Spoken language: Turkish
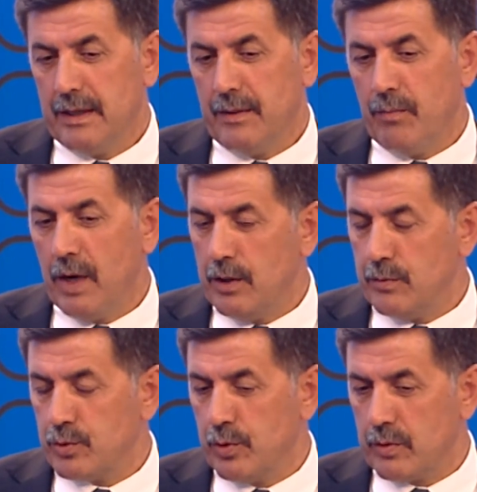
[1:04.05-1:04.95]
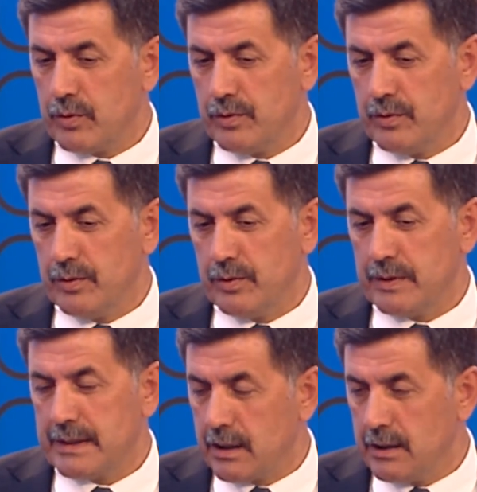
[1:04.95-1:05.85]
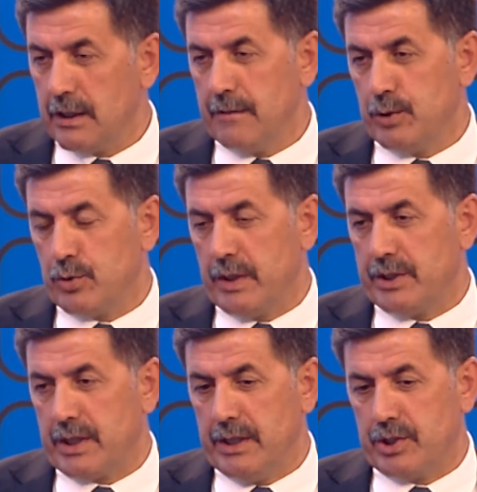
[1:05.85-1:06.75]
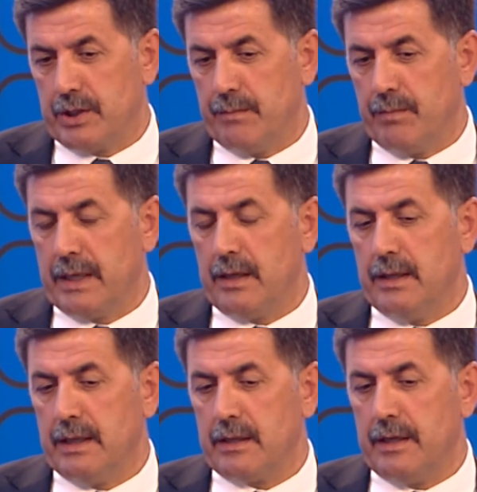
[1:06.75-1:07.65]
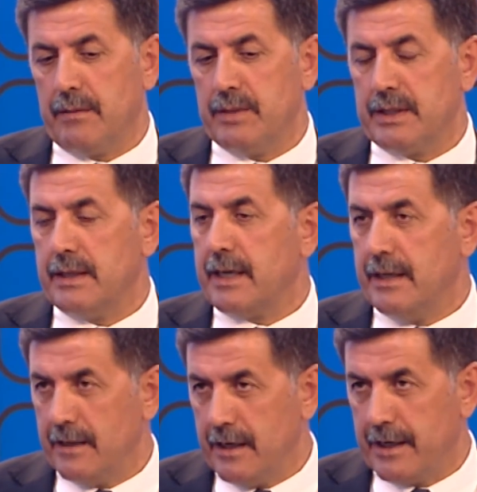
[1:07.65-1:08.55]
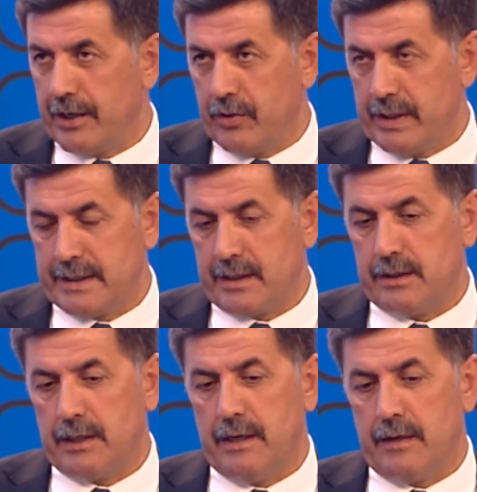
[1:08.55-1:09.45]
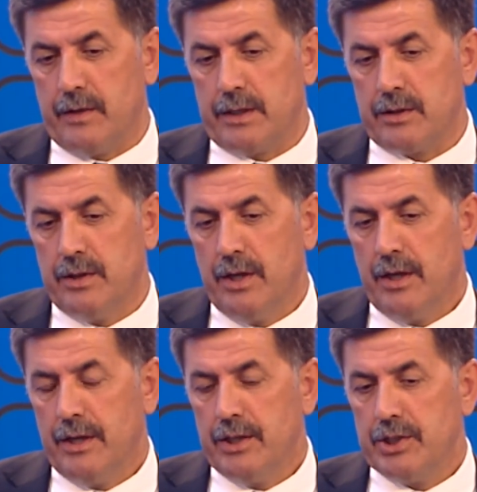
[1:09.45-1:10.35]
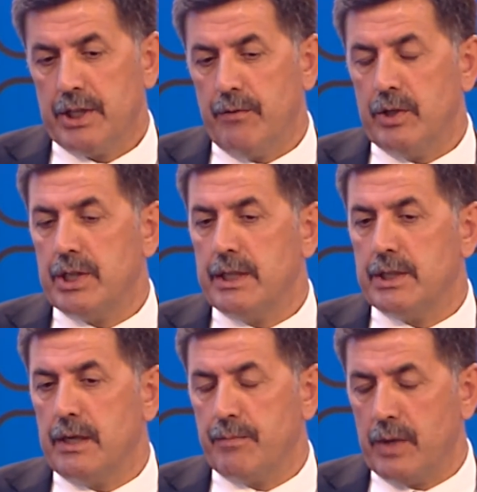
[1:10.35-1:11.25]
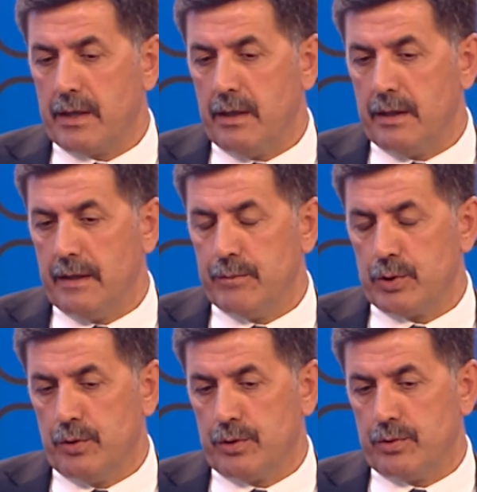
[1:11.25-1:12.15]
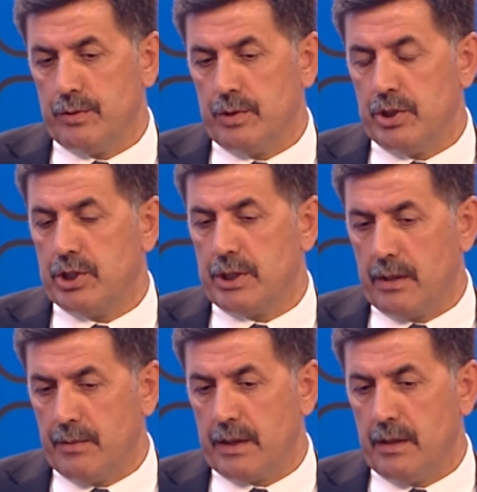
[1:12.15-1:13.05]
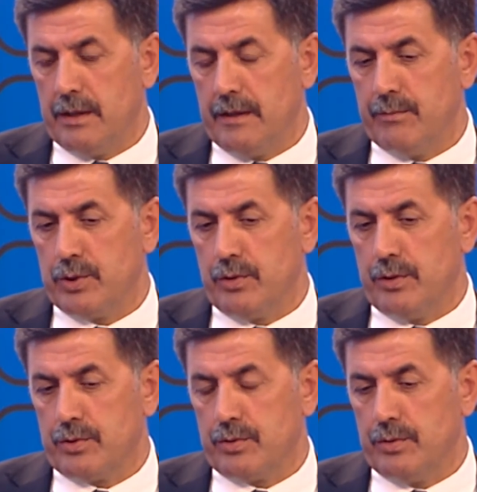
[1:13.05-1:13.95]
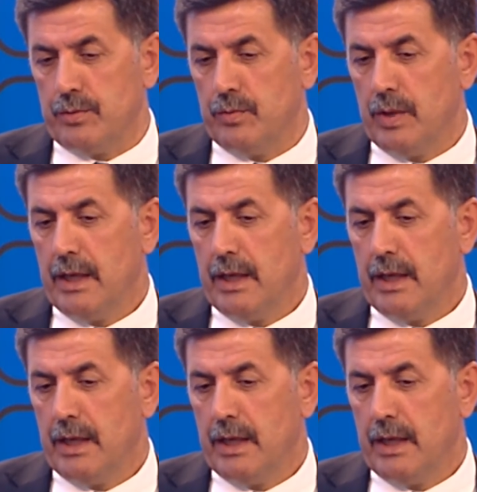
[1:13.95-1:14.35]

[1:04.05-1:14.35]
Malum çok e, sıkıntılı bir süreç geçti. Bakanlıklarımızın da kendilerine göre sıkıntıları var. Çevre Şehircilik Bakanlığımız olsun, İçişleri Bakanlığımız olsun.